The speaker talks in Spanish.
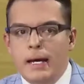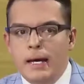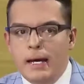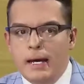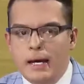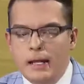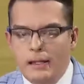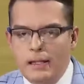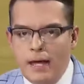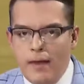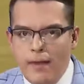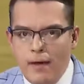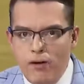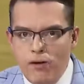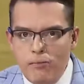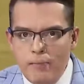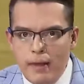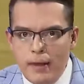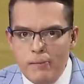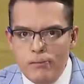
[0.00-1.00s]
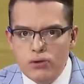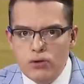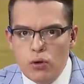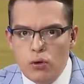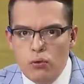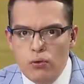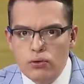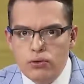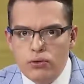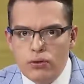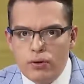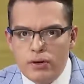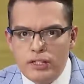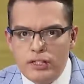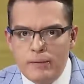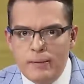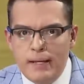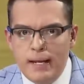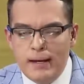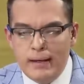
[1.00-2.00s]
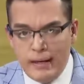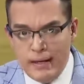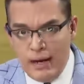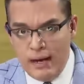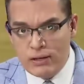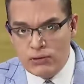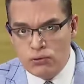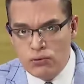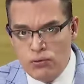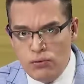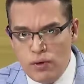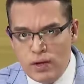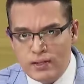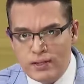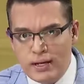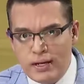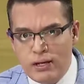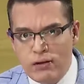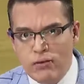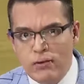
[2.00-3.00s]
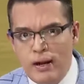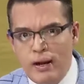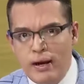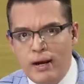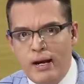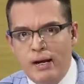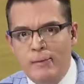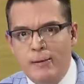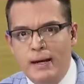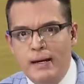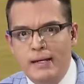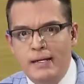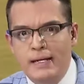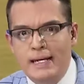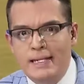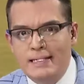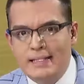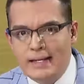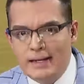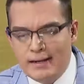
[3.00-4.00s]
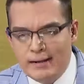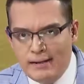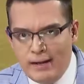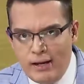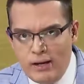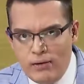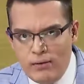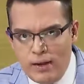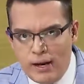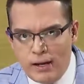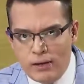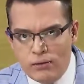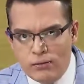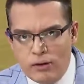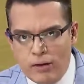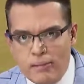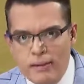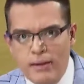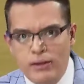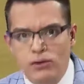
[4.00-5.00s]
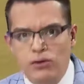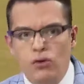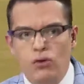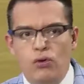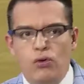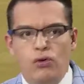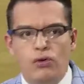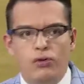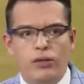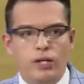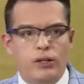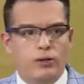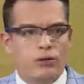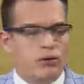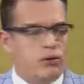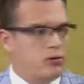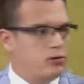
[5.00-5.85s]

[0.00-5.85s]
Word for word: El día de hoy me da mucho gusto recibir aquí en el estudio a Sergio Lara Galván, el secretario del Ayuntamiento de Torreón.